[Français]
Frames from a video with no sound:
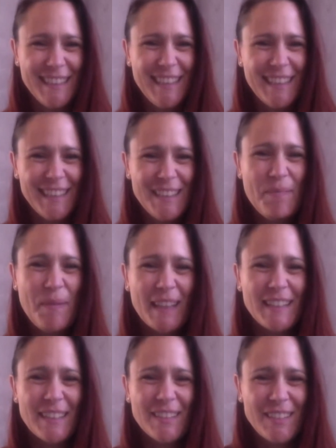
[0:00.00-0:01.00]
des,
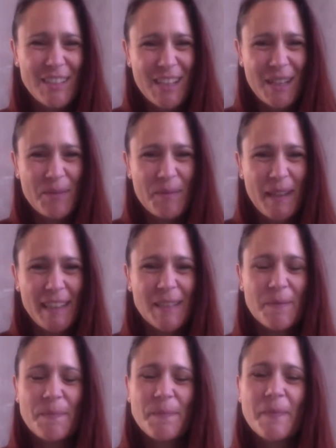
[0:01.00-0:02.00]
personnes que j'accompagne.
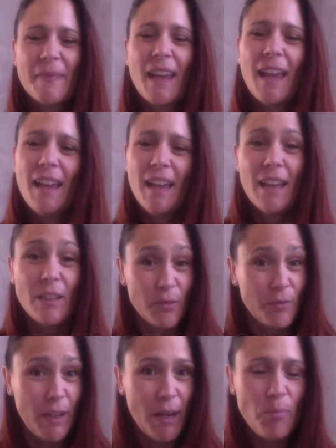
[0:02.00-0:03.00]

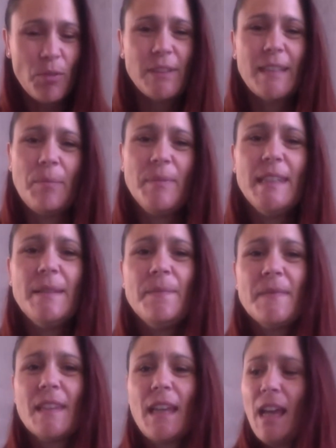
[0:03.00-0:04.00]
Donc voilà pour le tapis.
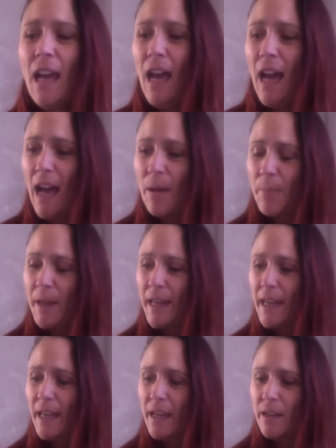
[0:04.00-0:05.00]

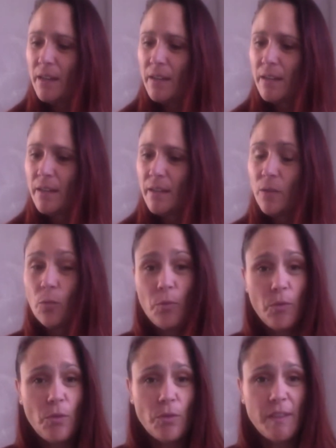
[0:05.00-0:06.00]
Après, on
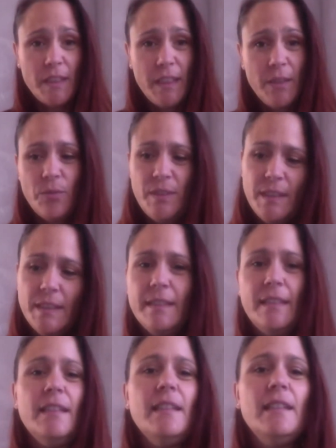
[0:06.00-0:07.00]
peut aussi
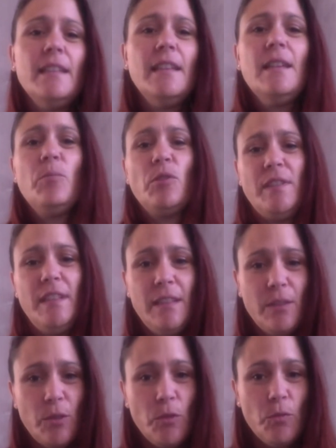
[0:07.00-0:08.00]
utiliser des petites